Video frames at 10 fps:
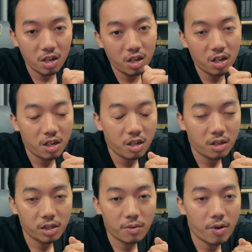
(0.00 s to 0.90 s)
ờ
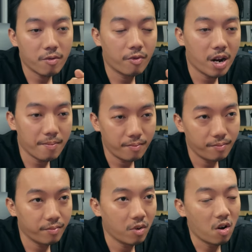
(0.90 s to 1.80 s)
so fake web
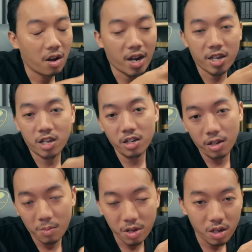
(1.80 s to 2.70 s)
còn ngay tới
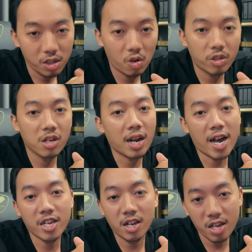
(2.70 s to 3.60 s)
bị dương châu thư ca
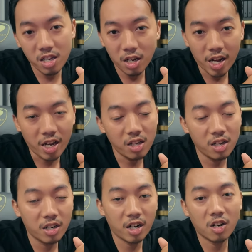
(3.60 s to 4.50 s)
dương ấy dương là năng
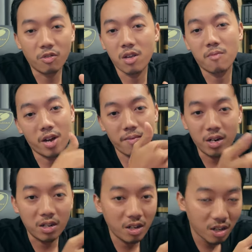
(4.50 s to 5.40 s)
dương nơi không điệp web rồi
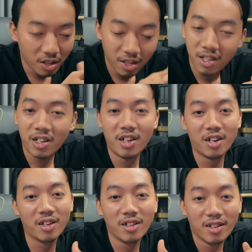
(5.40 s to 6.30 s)
thôi